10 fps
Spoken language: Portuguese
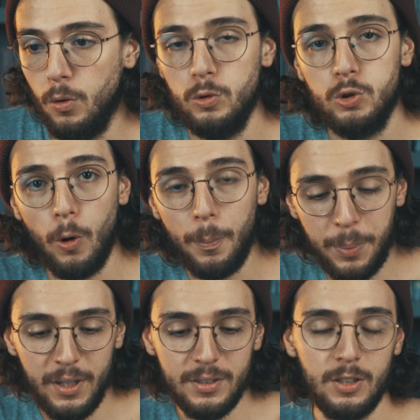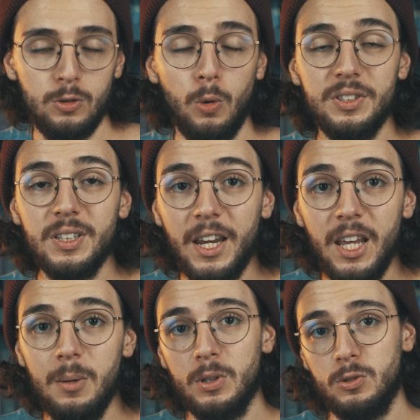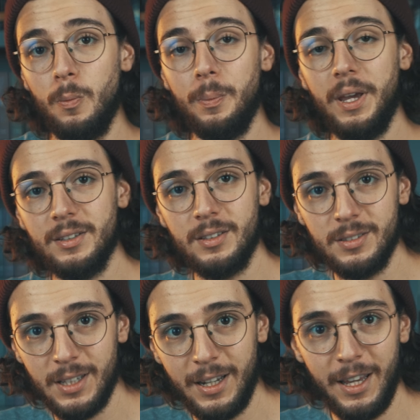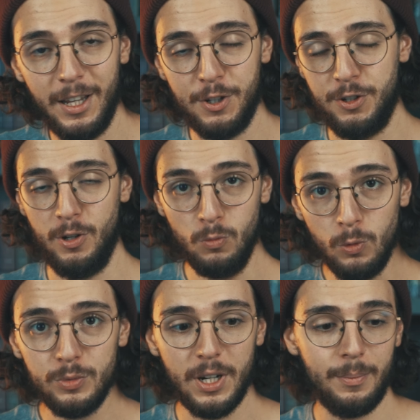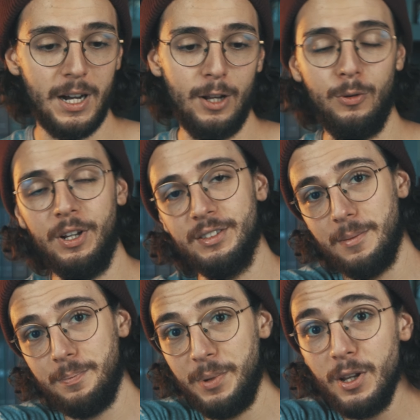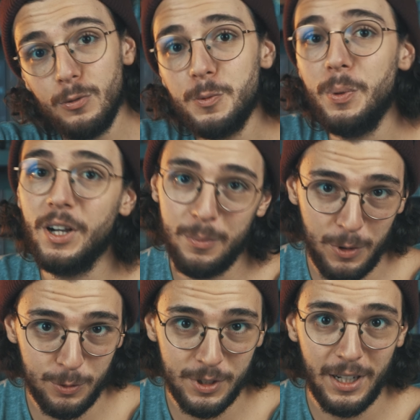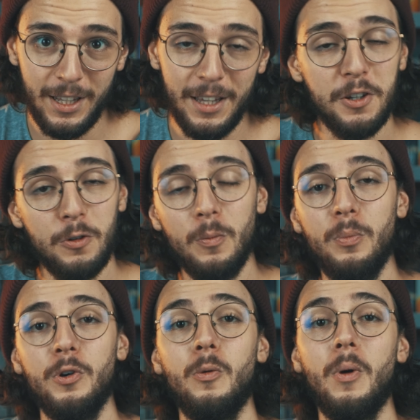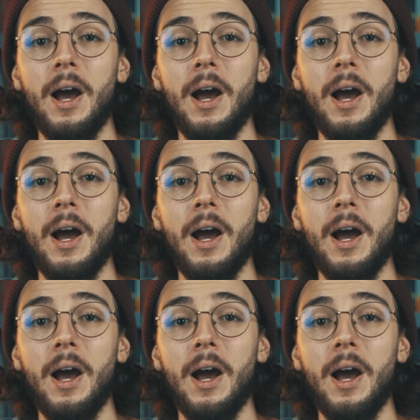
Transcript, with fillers: Os copistas ou escribas ou mestres da lei, eles tinham um trabalho. Eles abriam os pergaminhos da lei que compunham